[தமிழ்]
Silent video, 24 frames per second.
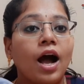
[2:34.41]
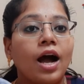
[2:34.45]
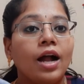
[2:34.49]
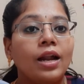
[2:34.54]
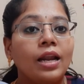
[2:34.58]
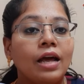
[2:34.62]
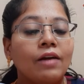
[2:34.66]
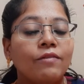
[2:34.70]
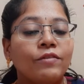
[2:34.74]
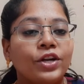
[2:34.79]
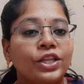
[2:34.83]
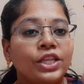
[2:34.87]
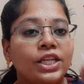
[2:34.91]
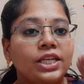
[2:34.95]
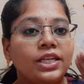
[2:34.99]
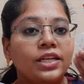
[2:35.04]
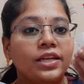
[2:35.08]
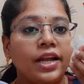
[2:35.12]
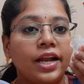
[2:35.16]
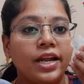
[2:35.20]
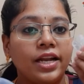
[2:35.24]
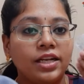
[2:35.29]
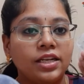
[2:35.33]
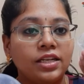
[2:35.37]
ஆனால்
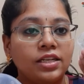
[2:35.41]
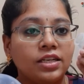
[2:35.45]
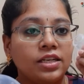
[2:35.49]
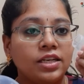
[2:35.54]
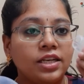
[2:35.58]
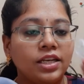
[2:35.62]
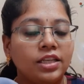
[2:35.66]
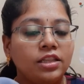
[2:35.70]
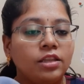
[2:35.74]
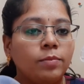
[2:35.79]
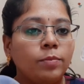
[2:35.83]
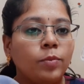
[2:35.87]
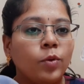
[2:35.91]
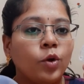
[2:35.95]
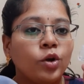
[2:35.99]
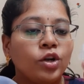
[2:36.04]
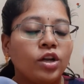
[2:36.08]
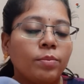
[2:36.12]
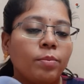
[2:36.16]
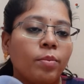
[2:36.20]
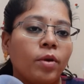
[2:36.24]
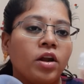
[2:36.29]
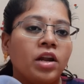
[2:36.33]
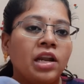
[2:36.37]
வந்துட்டு எனக்கு இது
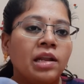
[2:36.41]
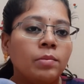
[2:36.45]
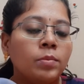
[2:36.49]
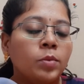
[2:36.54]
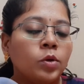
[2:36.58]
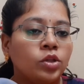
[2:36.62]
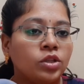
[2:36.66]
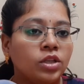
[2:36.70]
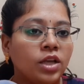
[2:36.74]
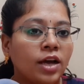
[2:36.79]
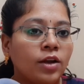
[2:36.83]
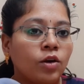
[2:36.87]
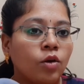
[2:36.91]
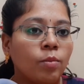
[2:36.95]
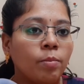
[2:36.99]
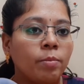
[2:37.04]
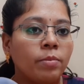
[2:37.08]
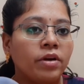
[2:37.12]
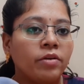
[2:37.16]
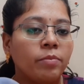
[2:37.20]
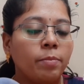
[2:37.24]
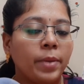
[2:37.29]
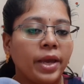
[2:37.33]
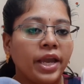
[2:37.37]
போட்டு பண்ணும்போது தான்
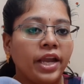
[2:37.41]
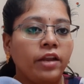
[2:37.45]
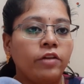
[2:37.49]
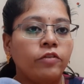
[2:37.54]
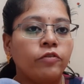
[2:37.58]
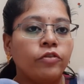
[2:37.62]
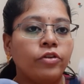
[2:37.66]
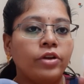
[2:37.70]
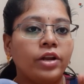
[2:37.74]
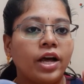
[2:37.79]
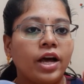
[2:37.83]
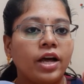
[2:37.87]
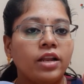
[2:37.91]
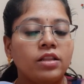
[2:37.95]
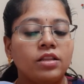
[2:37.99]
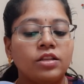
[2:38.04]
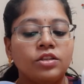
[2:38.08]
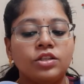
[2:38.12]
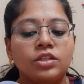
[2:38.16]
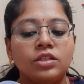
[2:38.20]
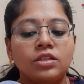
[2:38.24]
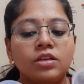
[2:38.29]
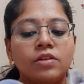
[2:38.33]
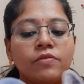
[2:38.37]
ரொம்ப பெயின்ஃபுல்லாக
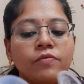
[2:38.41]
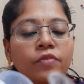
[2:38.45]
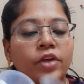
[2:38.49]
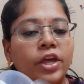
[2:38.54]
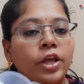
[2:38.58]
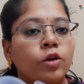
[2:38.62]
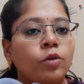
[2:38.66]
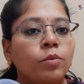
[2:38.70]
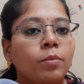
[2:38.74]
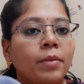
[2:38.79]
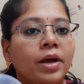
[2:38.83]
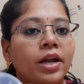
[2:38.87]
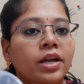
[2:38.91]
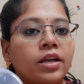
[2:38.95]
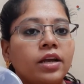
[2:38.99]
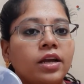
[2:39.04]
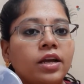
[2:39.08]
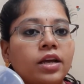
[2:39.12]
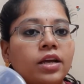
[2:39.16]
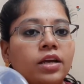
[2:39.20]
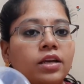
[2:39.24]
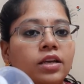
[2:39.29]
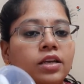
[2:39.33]
இருந்துச்சு வெறுமனை